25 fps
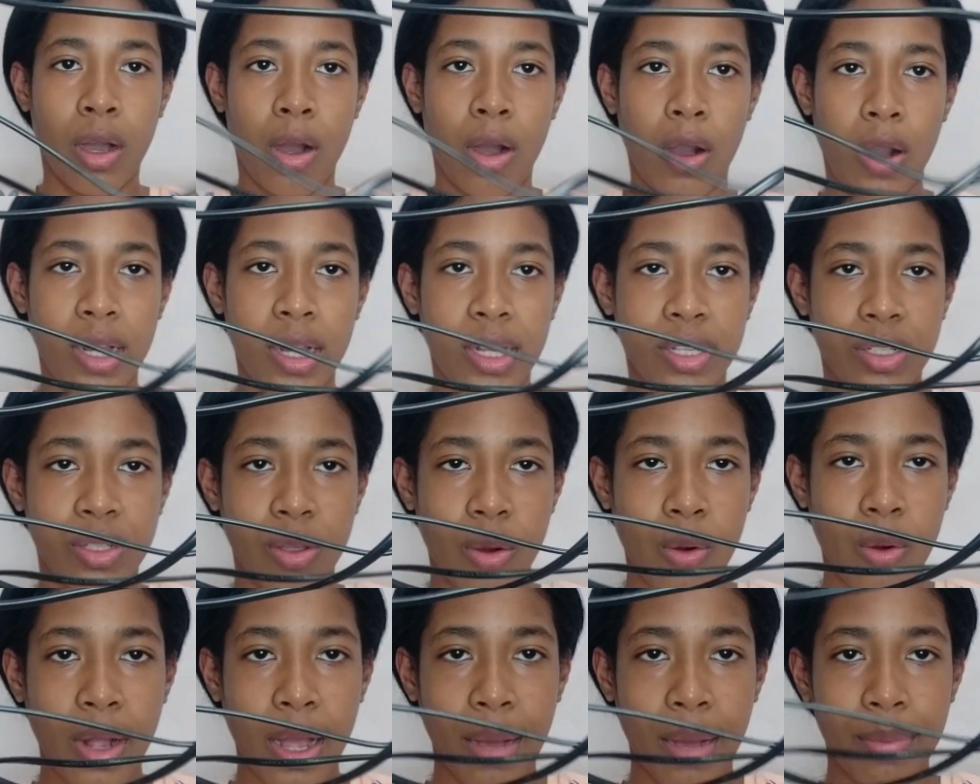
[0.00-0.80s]
Olha
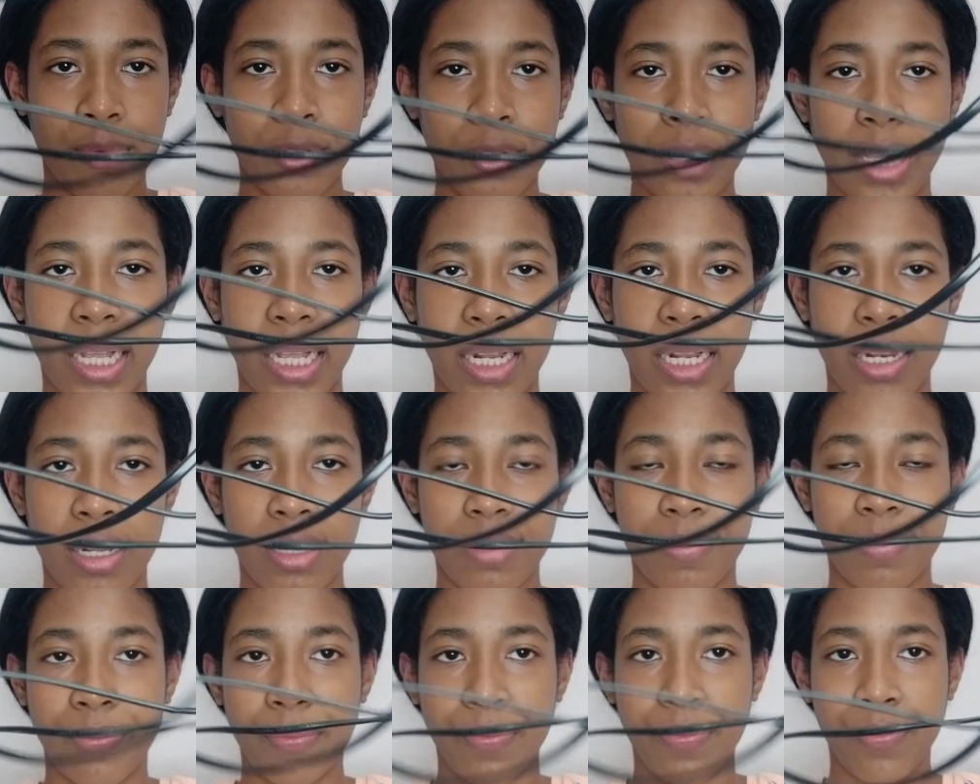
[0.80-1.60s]
só o cabo
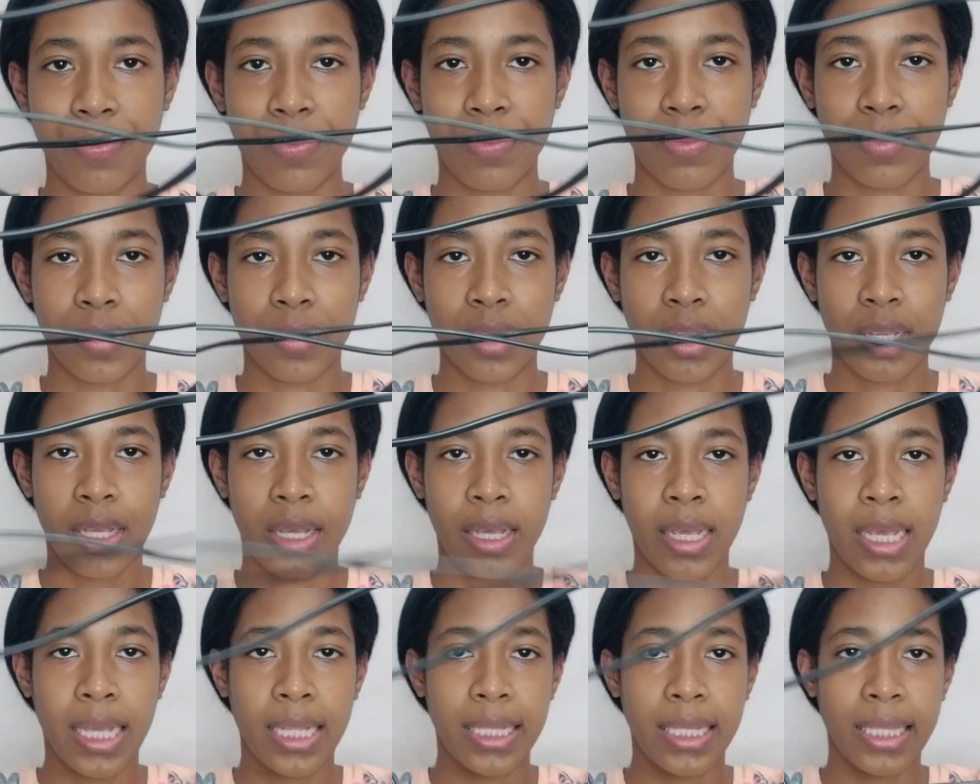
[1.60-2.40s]
dela.
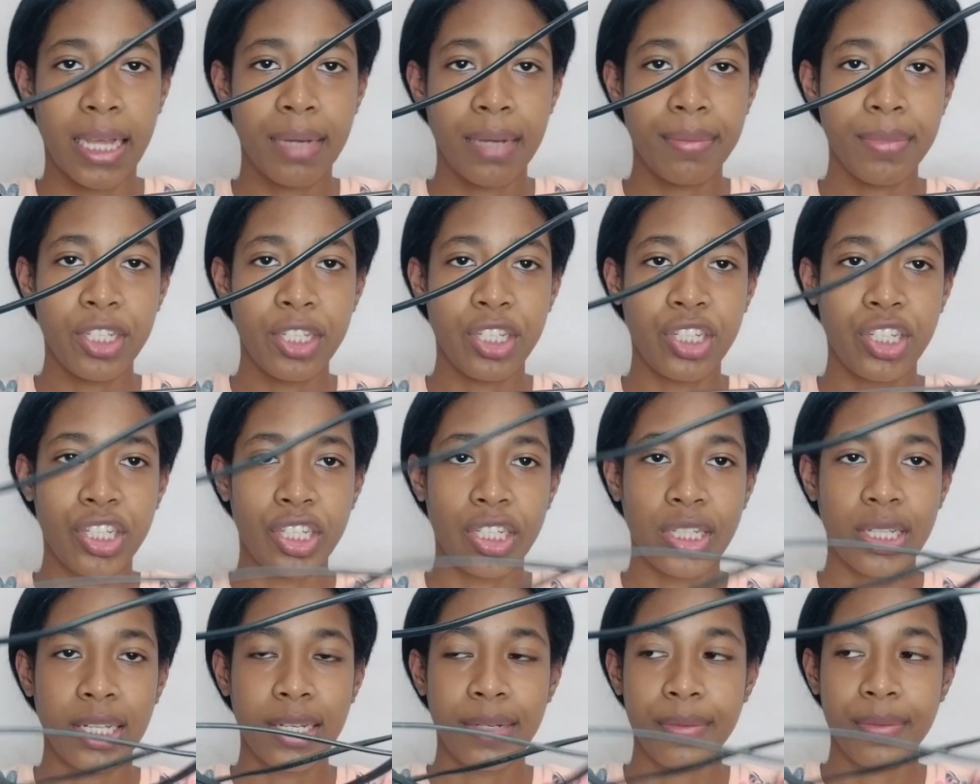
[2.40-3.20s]
Na
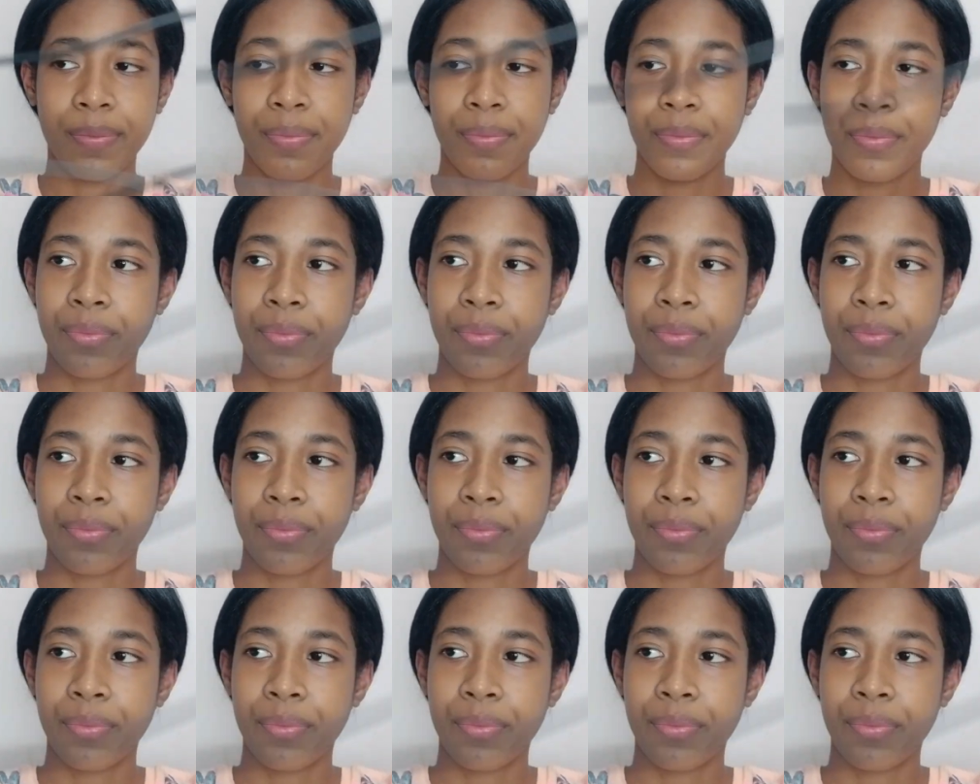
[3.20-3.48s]
medida.